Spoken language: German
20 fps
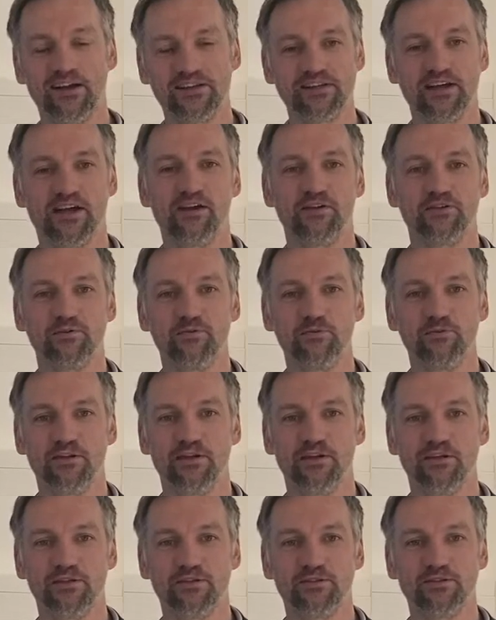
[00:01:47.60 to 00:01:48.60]
alles
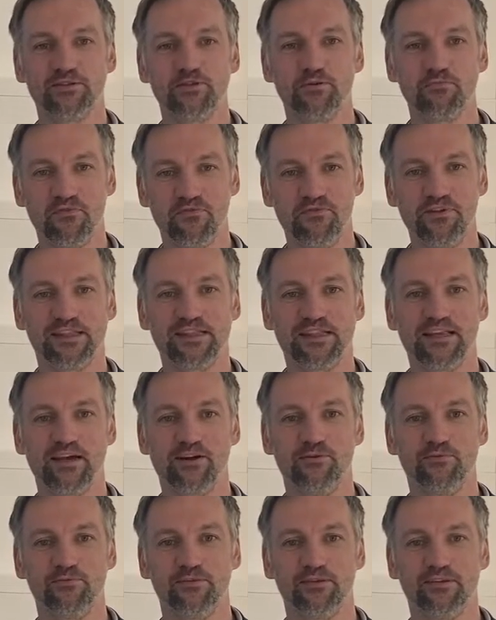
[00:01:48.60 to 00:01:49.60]
Gute zum
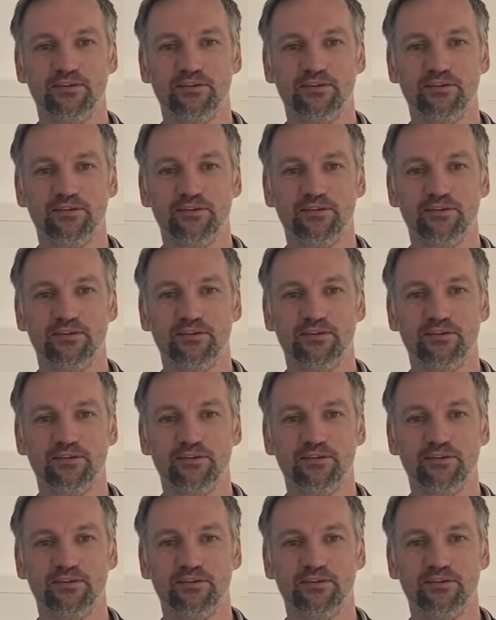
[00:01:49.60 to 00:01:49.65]
Vierteljahrhundert.